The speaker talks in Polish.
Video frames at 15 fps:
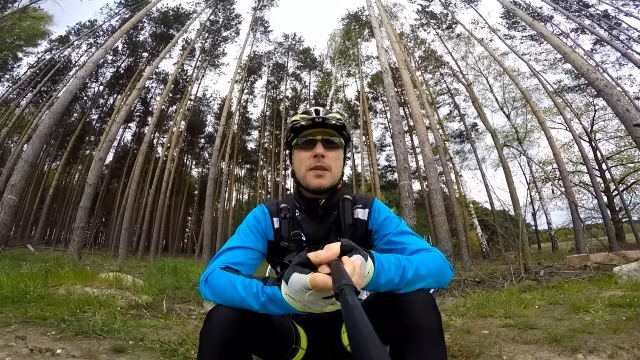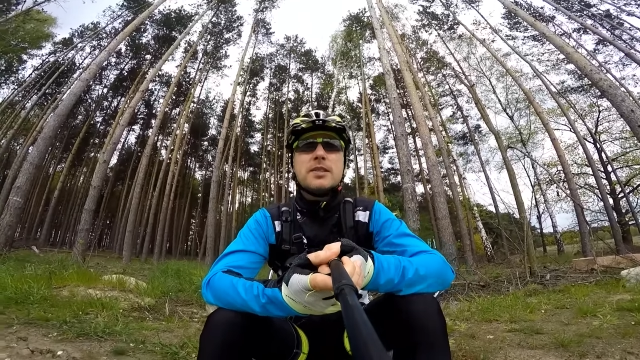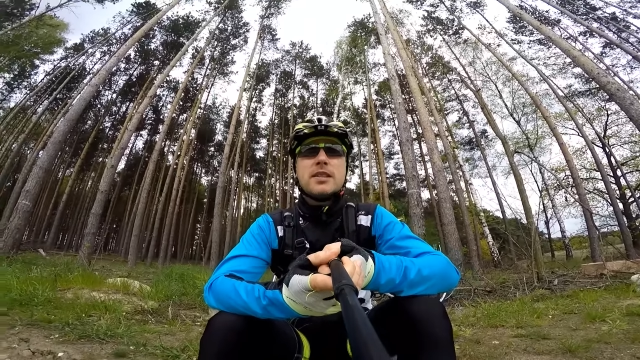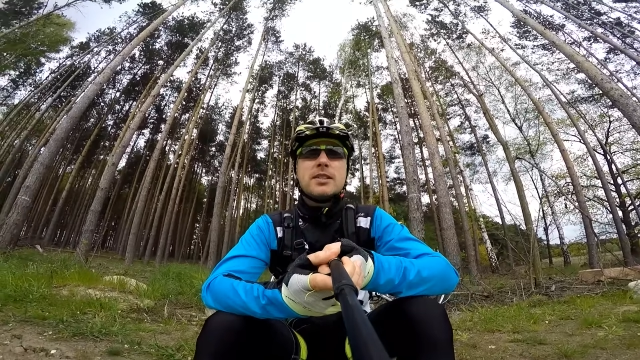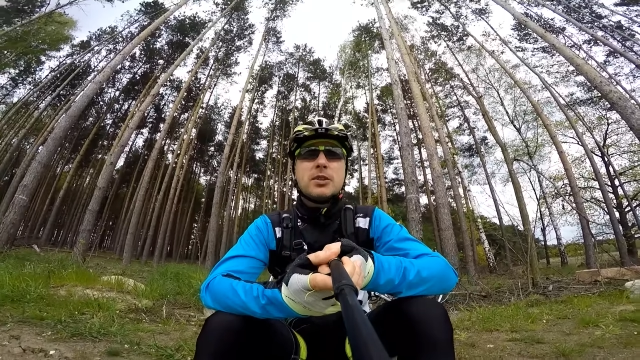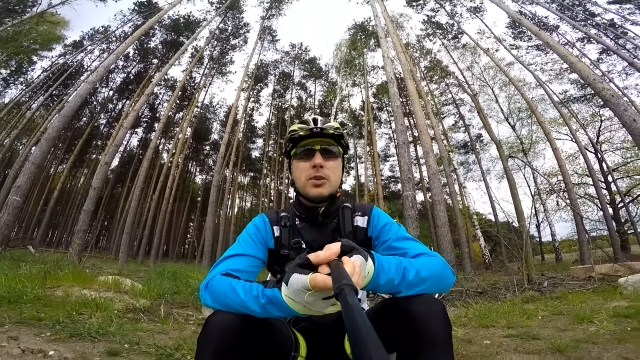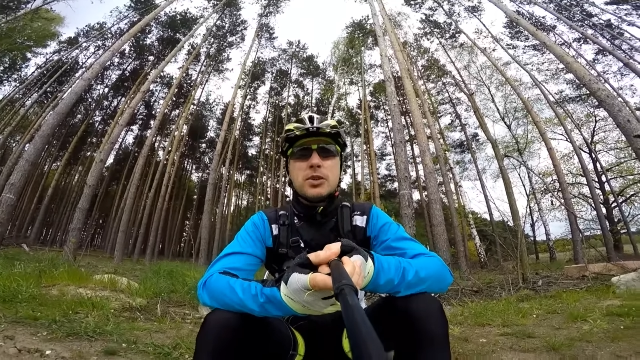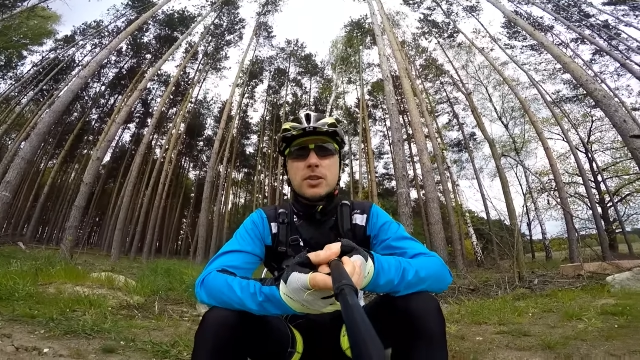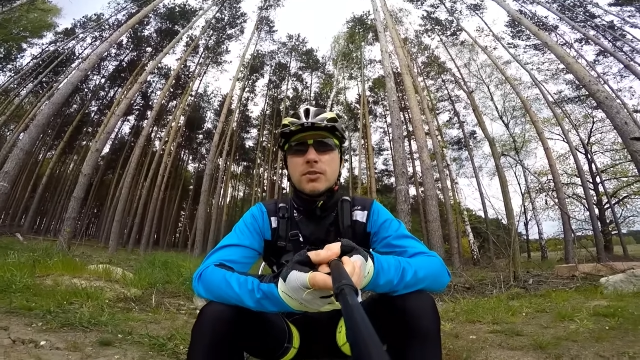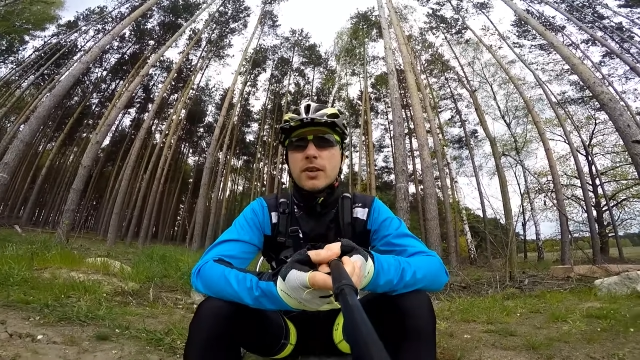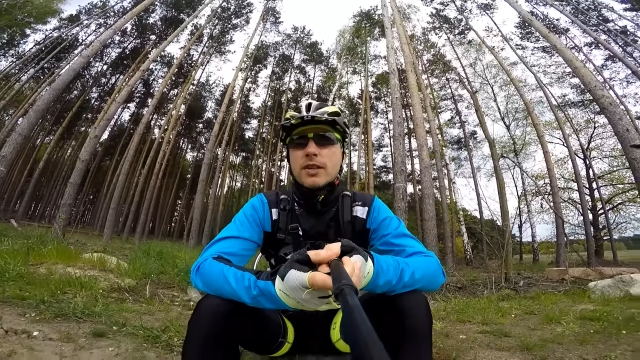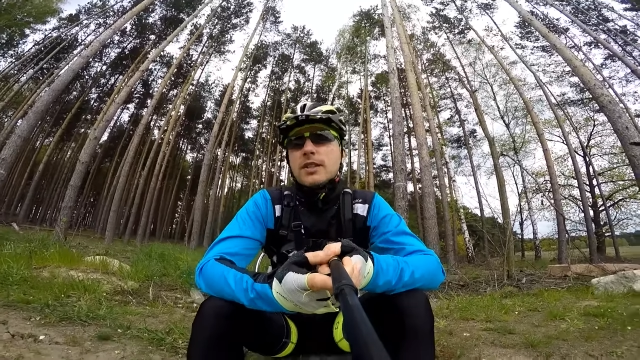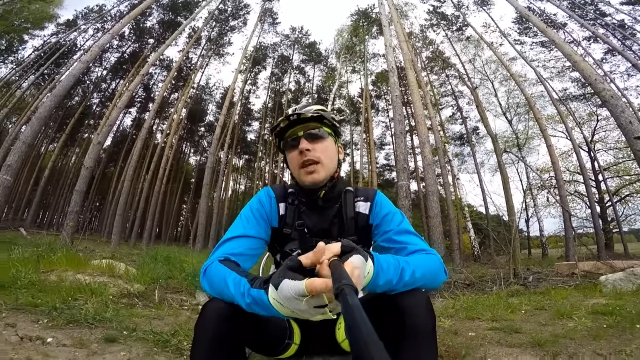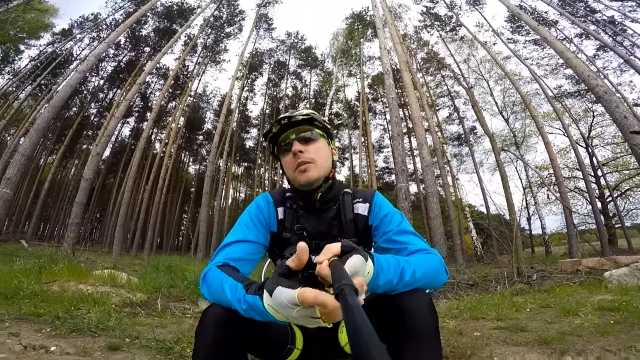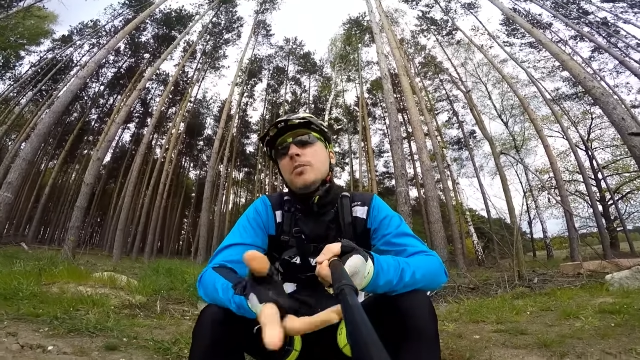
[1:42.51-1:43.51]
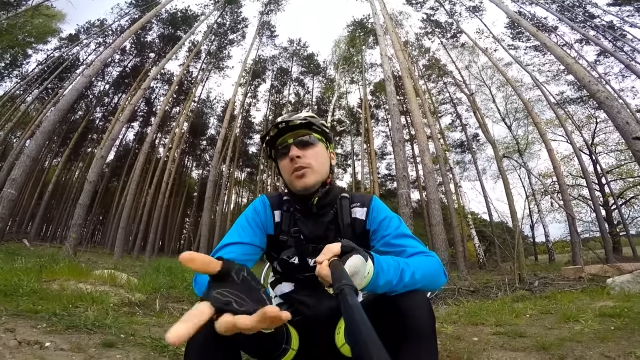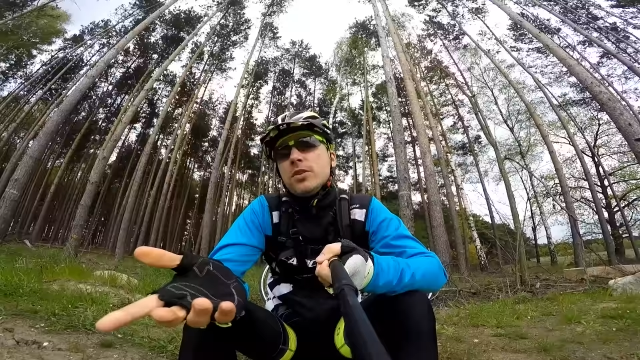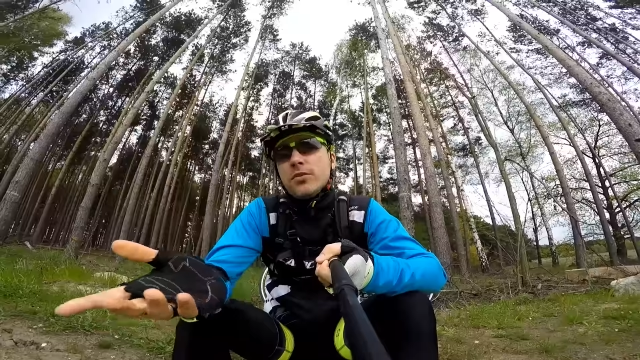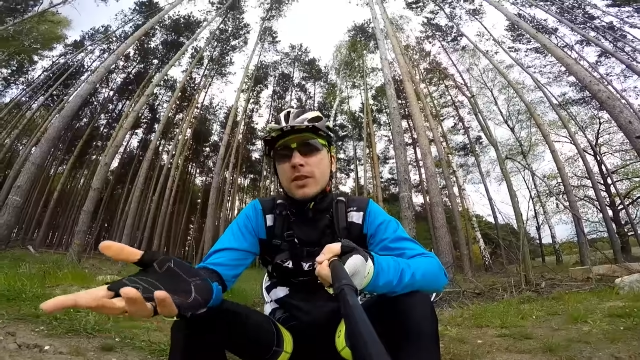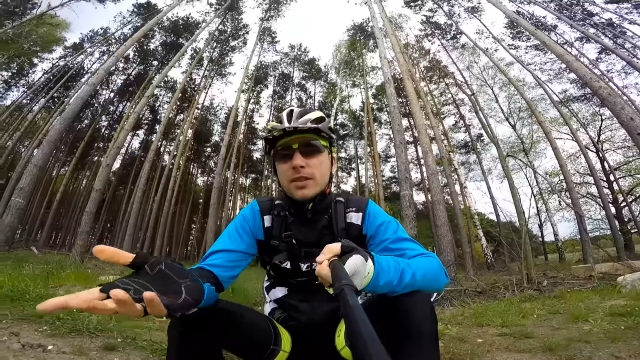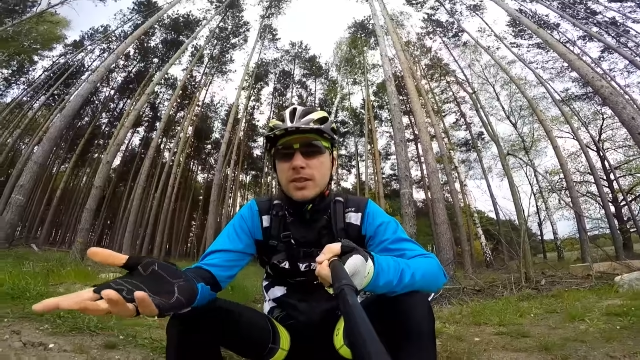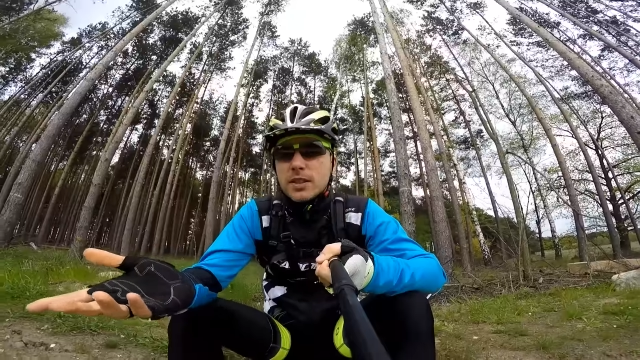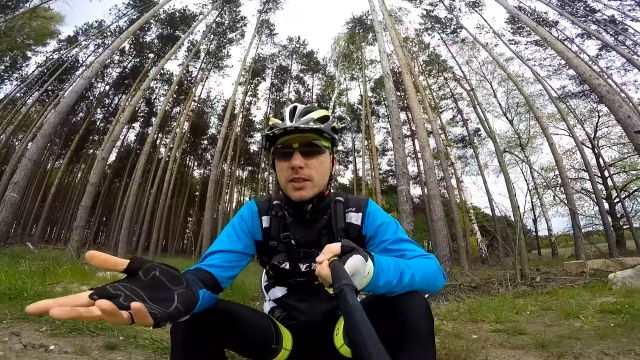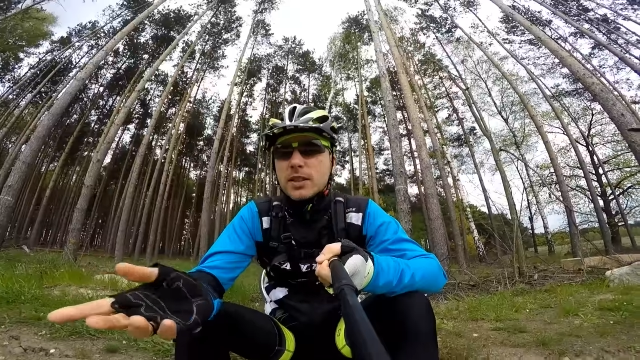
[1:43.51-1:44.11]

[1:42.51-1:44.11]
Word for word: Zaskoczę Was, albo i Was nie